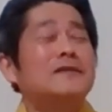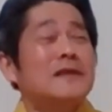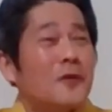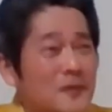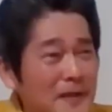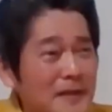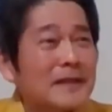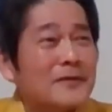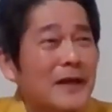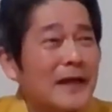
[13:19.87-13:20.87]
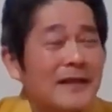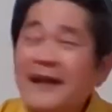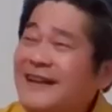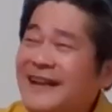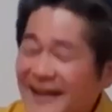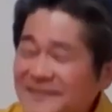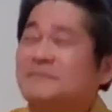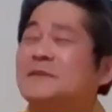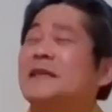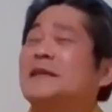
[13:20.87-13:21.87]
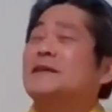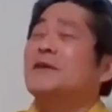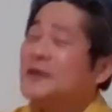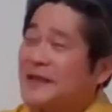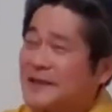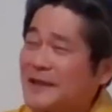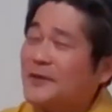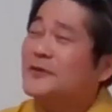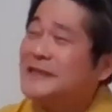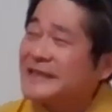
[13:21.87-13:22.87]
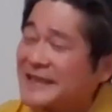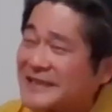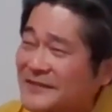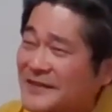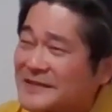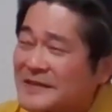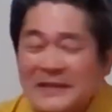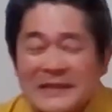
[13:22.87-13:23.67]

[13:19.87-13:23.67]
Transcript: じゃあ6円でいいのかいはい、えー、6円でお売りいたします。